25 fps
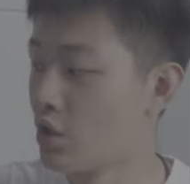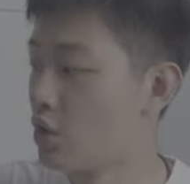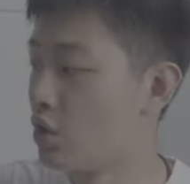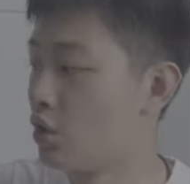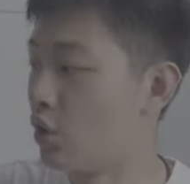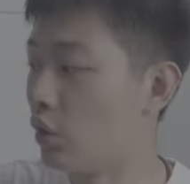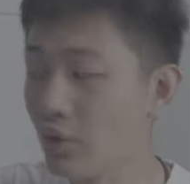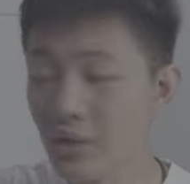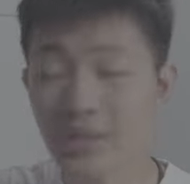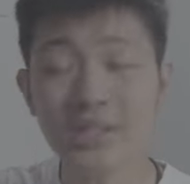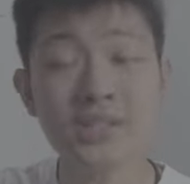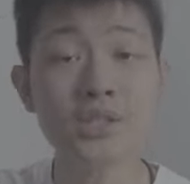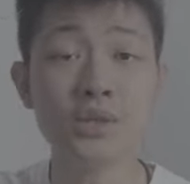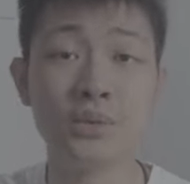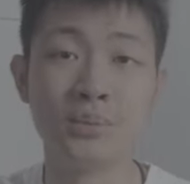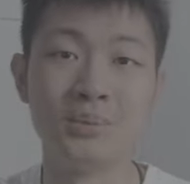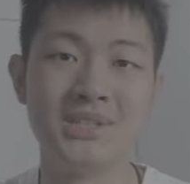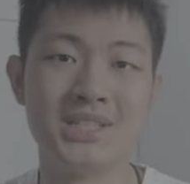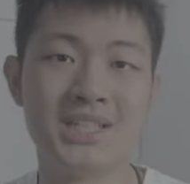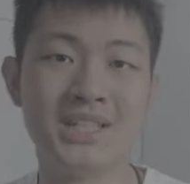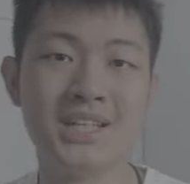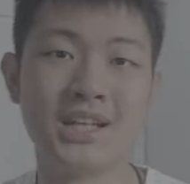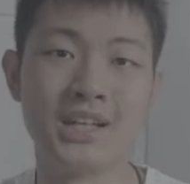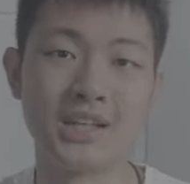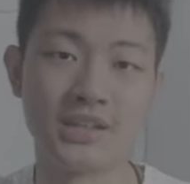OK，是我们
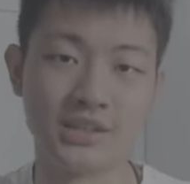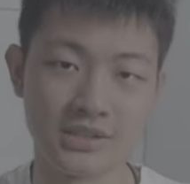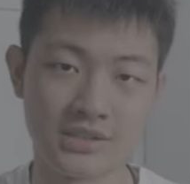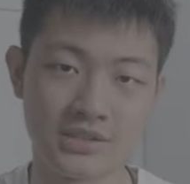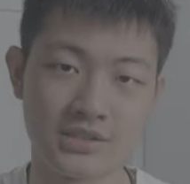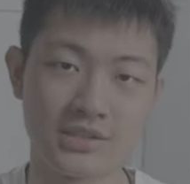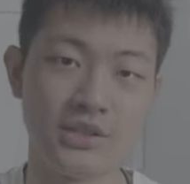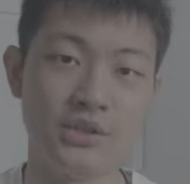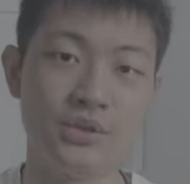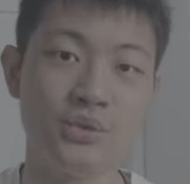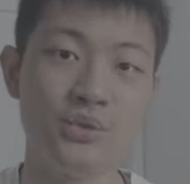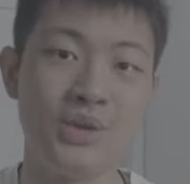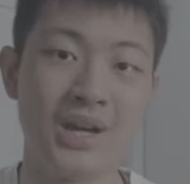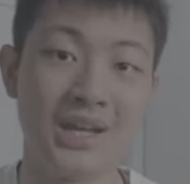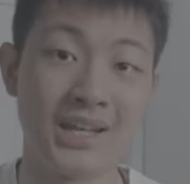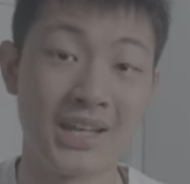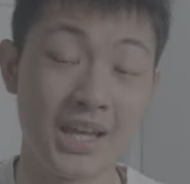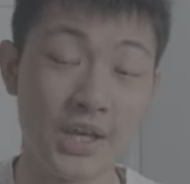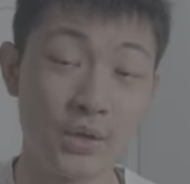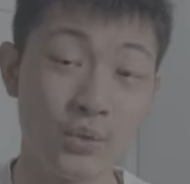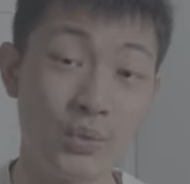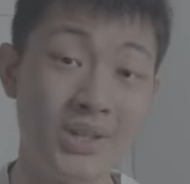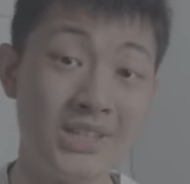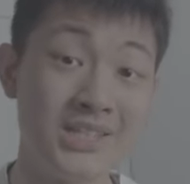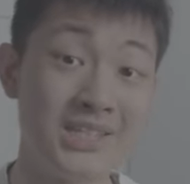今天 Gaston 格 t 登卢卡来
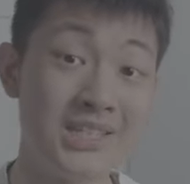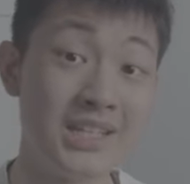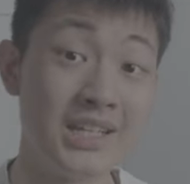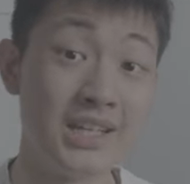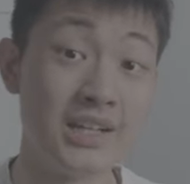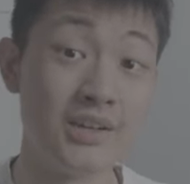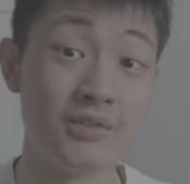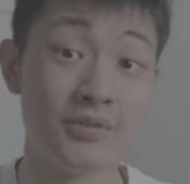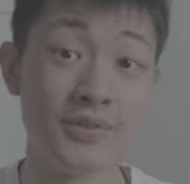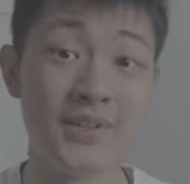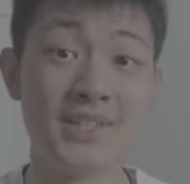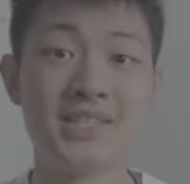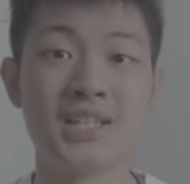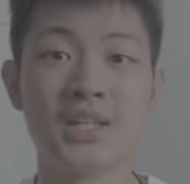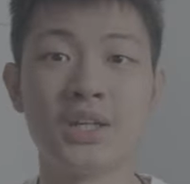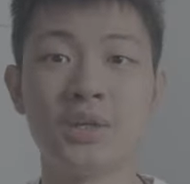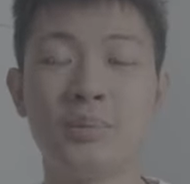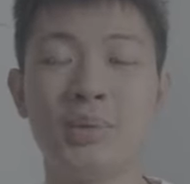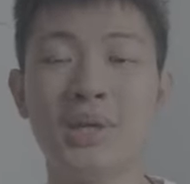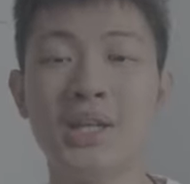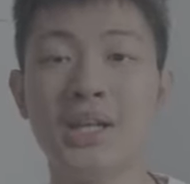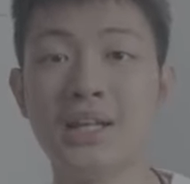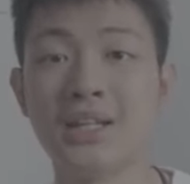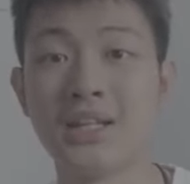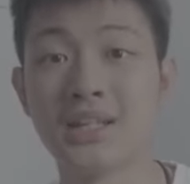一位系列的分享影
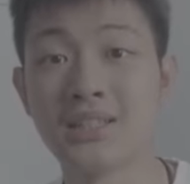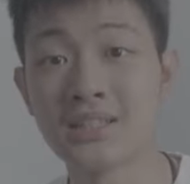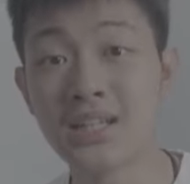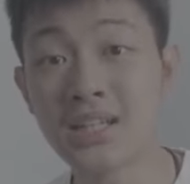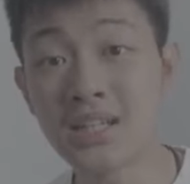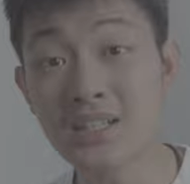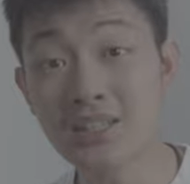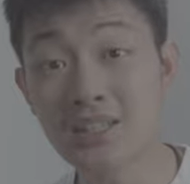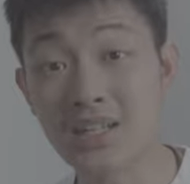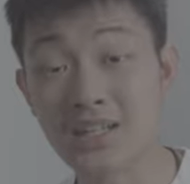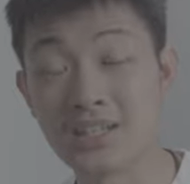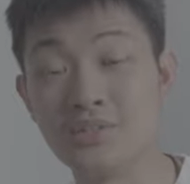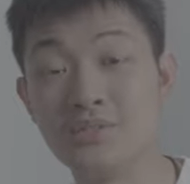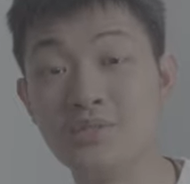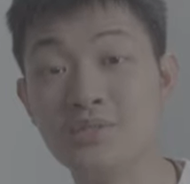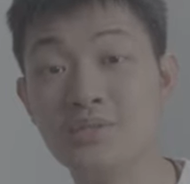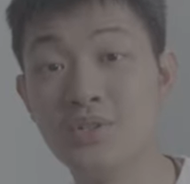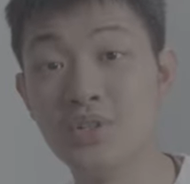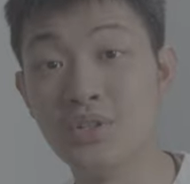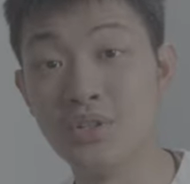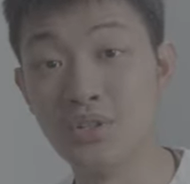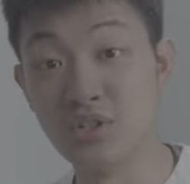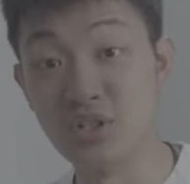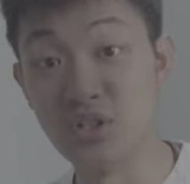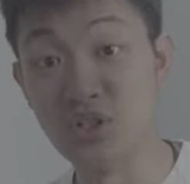片啦。那当然，
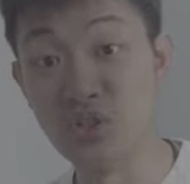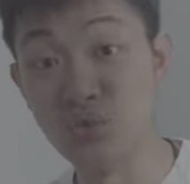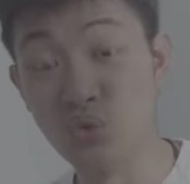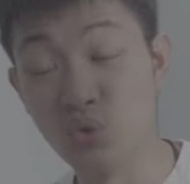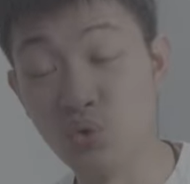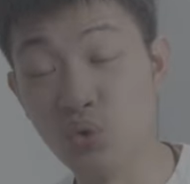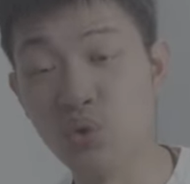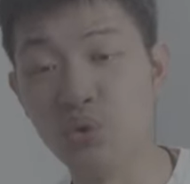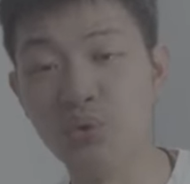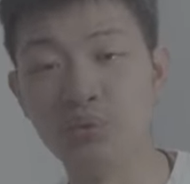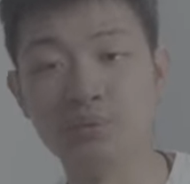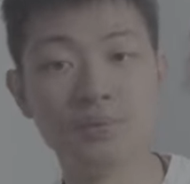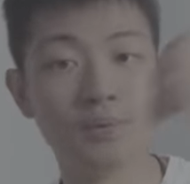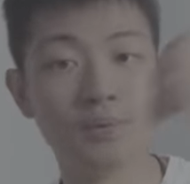你如。